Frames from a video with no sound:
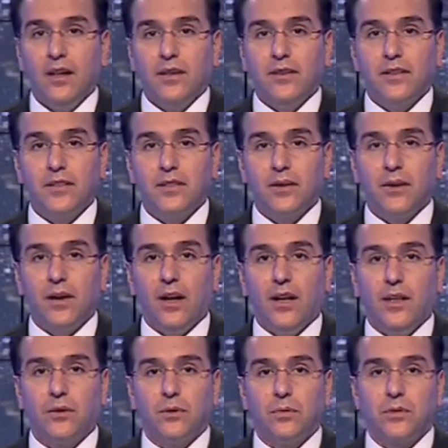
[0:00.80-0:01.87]
تسير الحياة
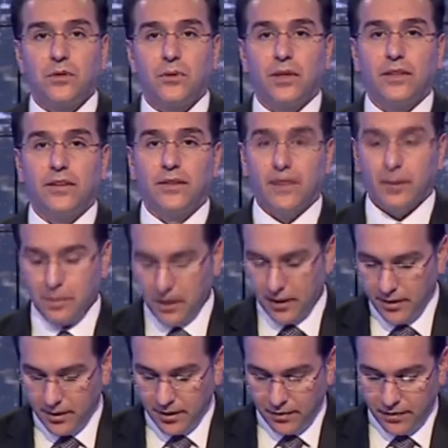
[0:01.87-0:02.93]
بصورة
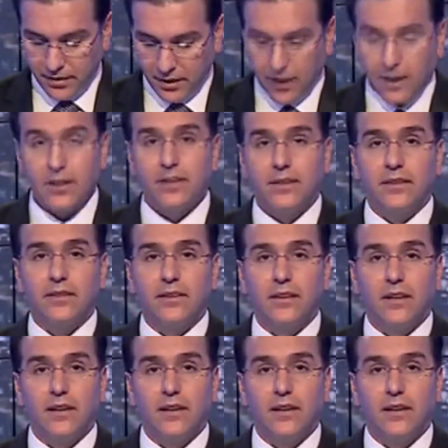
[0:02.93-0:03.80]
طبيعية في خط